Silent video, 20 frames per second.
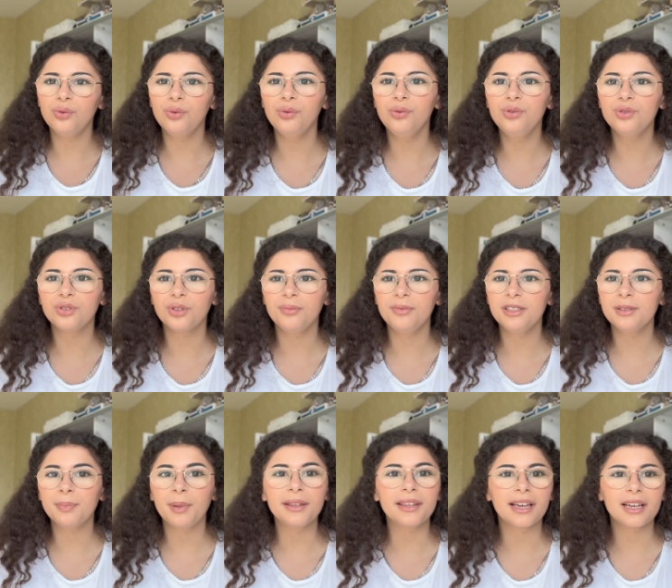euh, une chemise
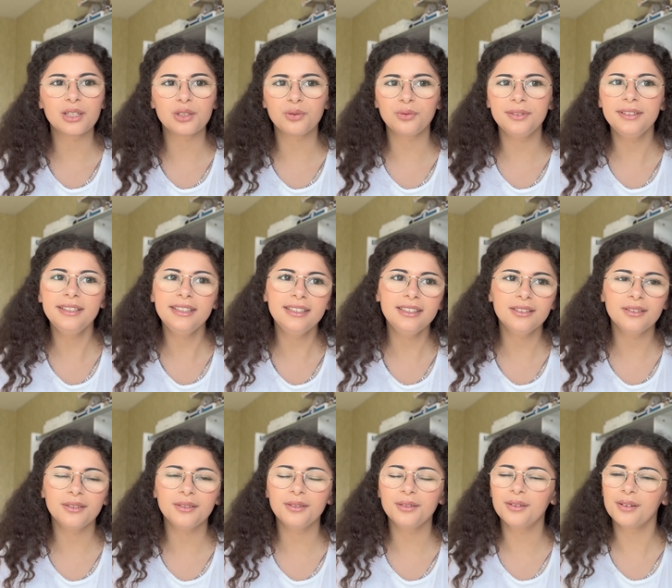pas très jolie.
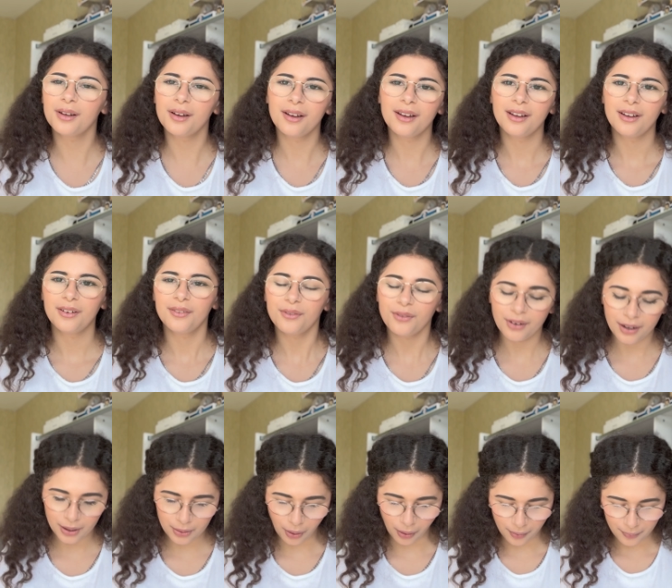Euh,
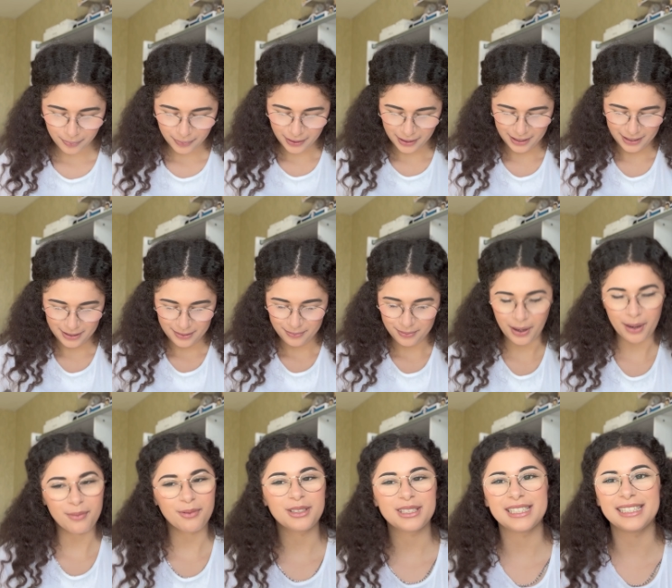voilà quoi.
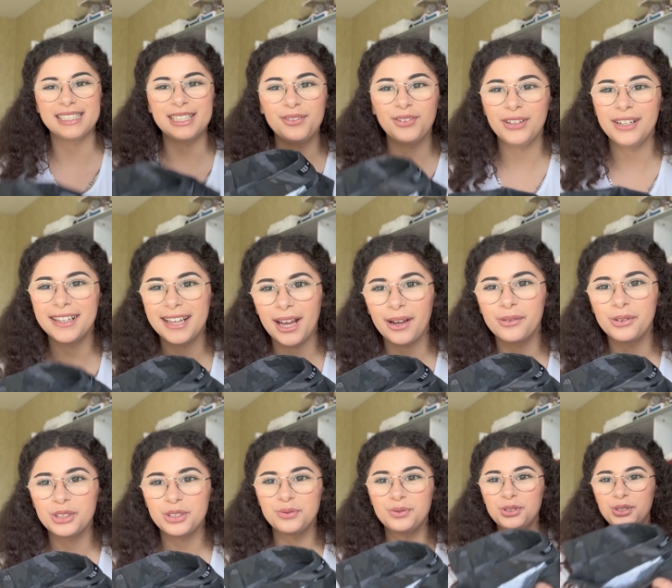Vraiment, j'ai kiffé les cargos,
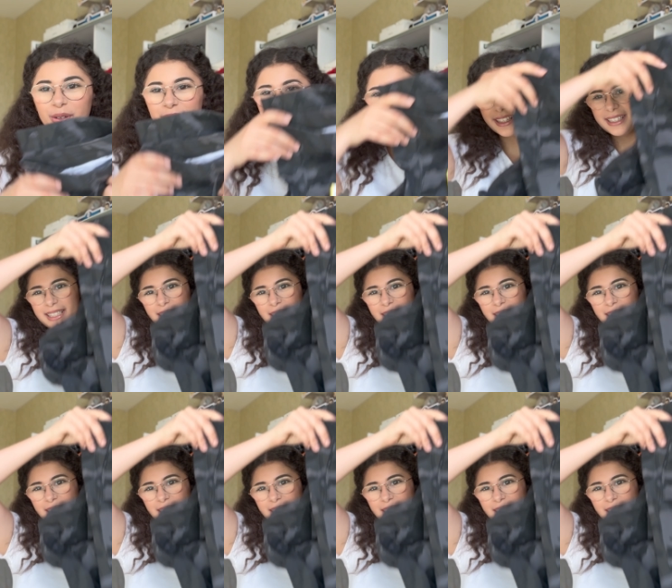je vous jure. Regardez